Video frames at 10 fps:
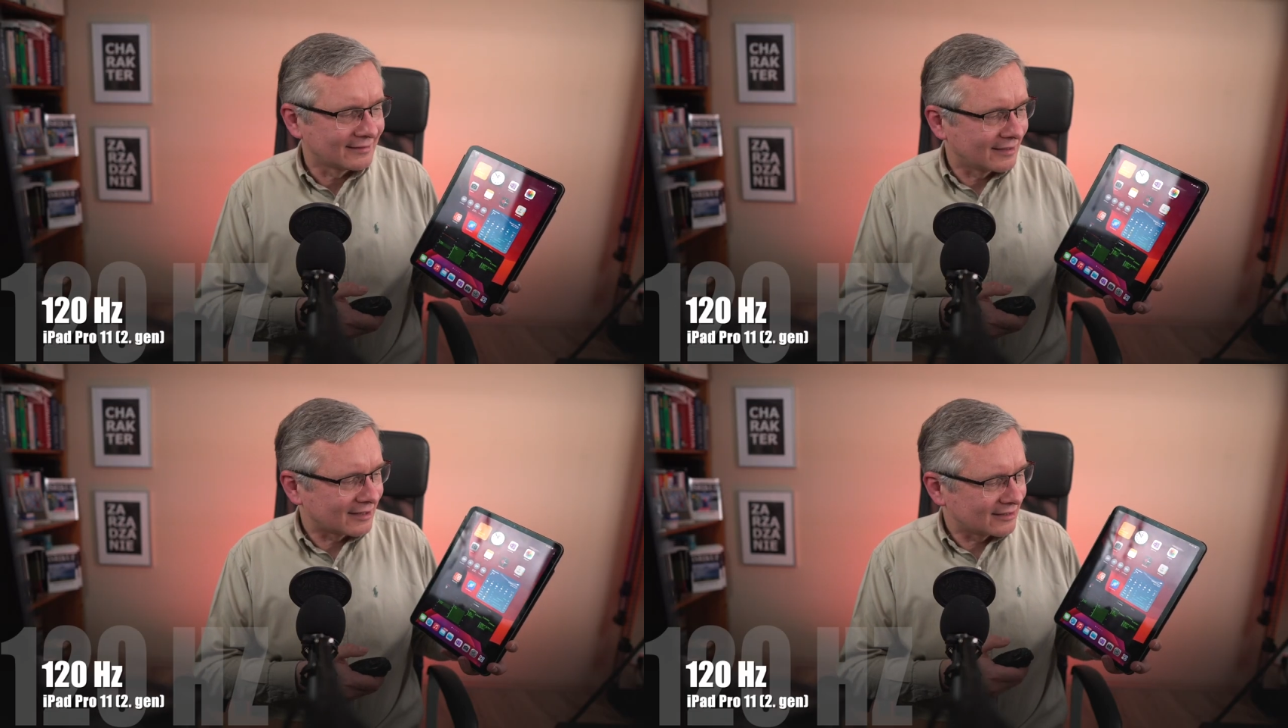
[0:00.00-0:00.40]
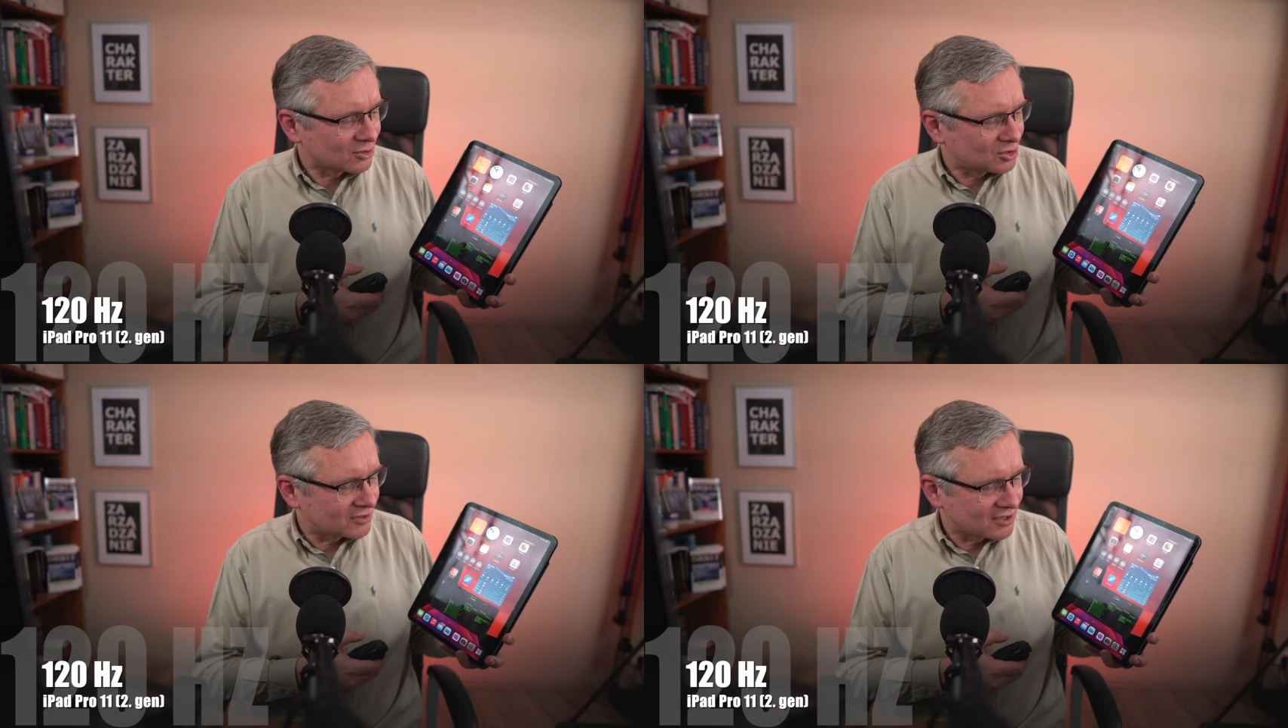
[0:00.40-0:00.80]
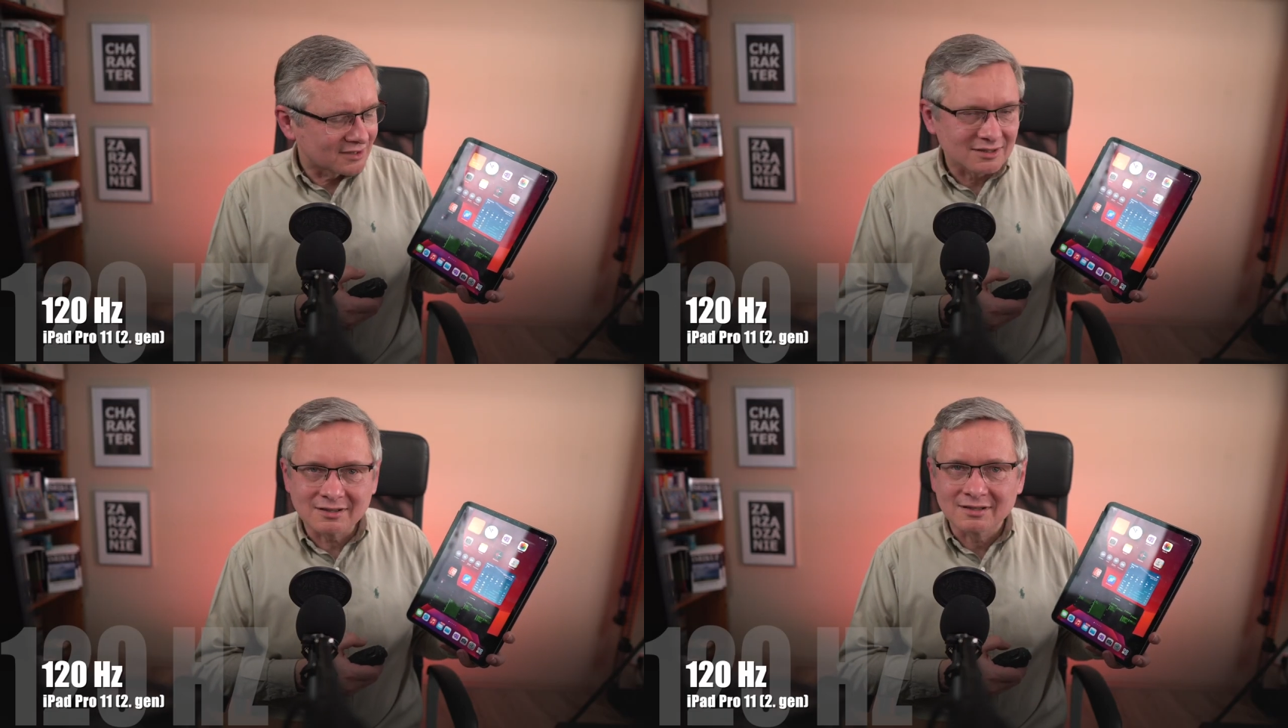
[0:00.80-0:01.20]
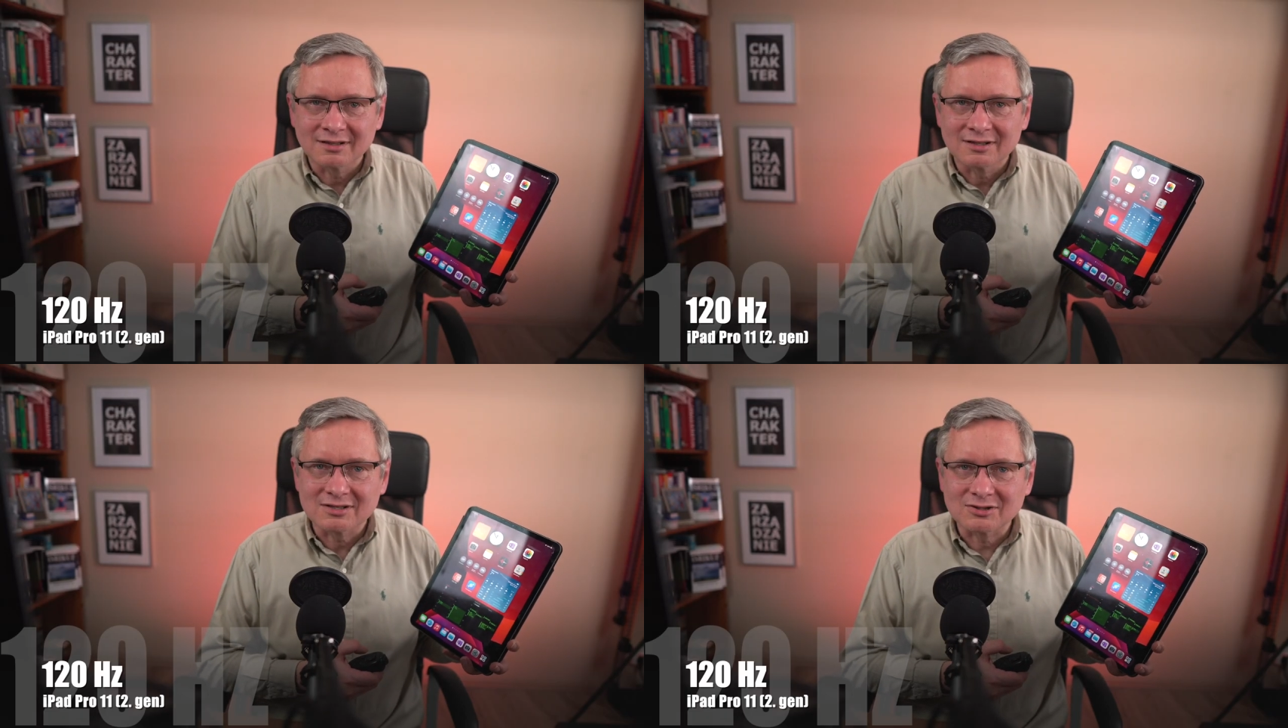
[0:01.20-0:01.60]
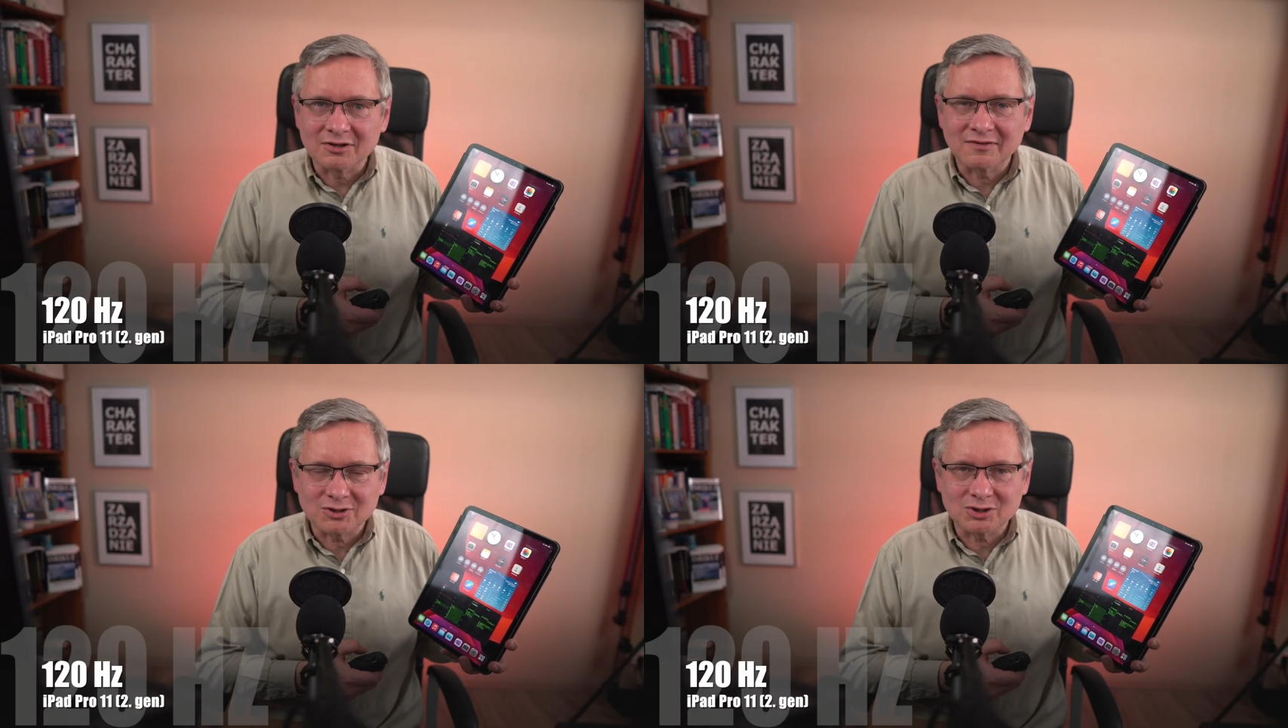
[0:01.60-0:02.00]
Ekran jest odświeżany
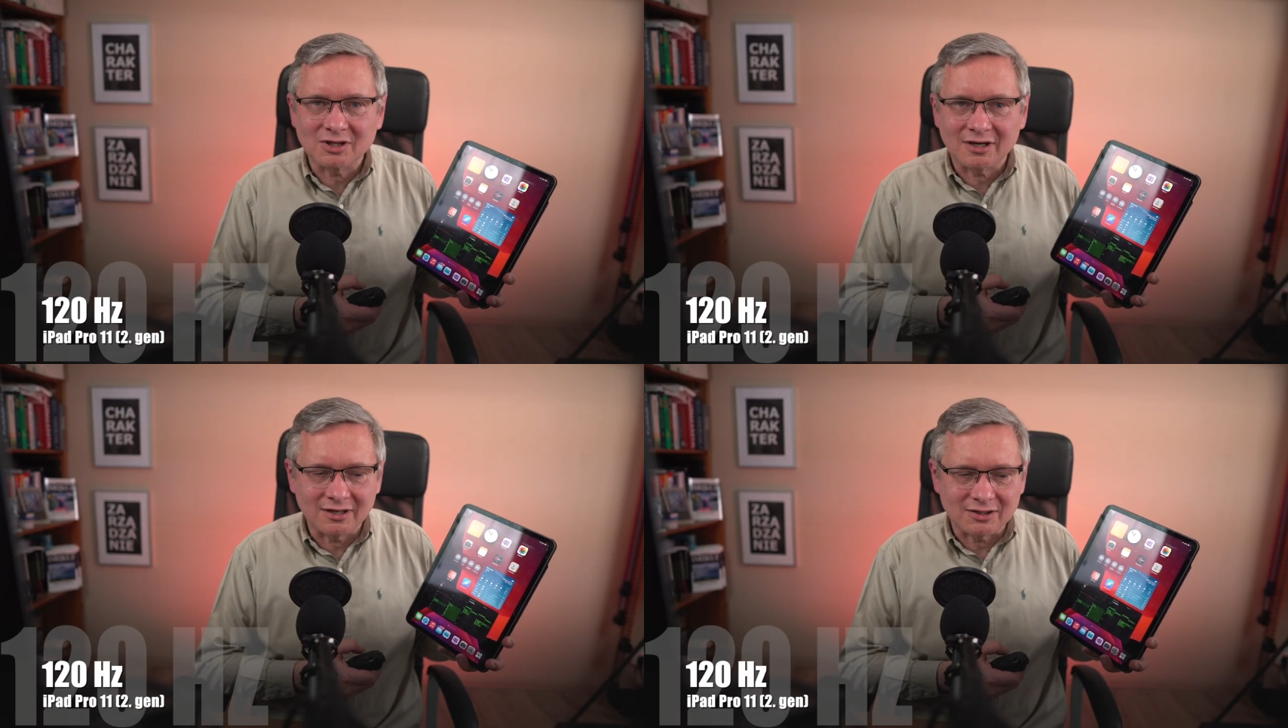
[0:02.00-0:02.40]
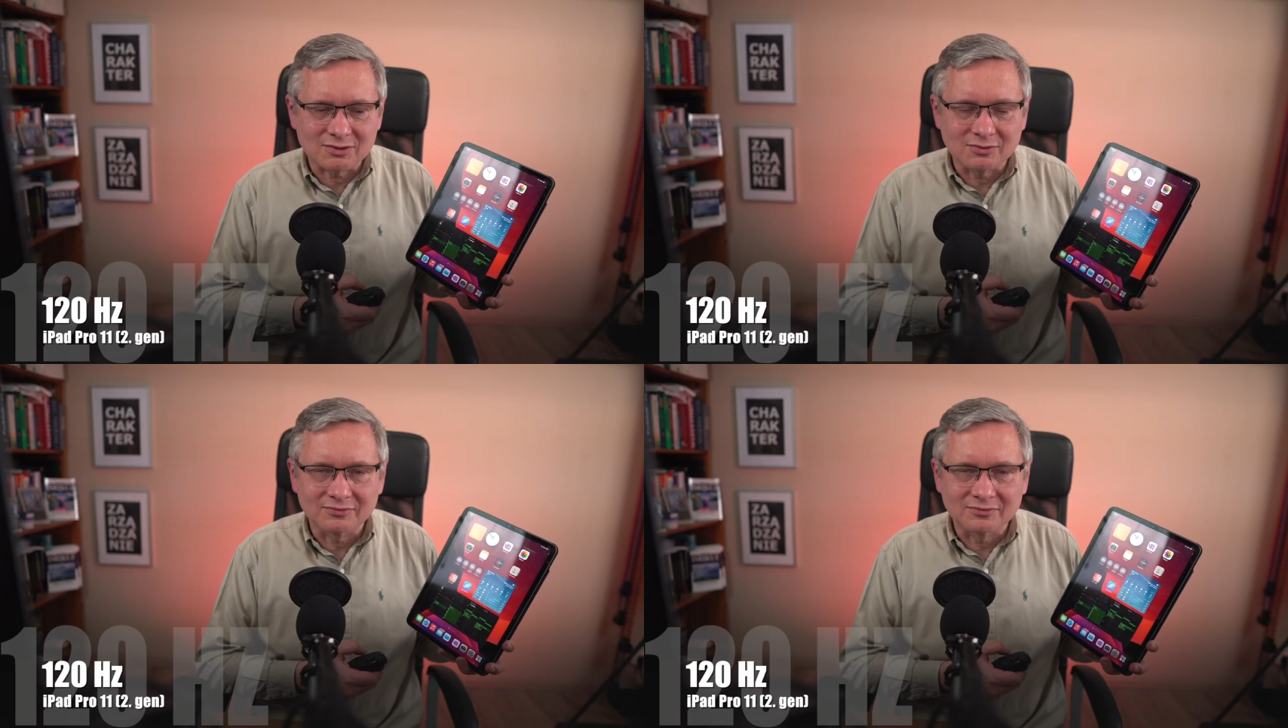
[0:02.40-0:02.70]
120 Hz.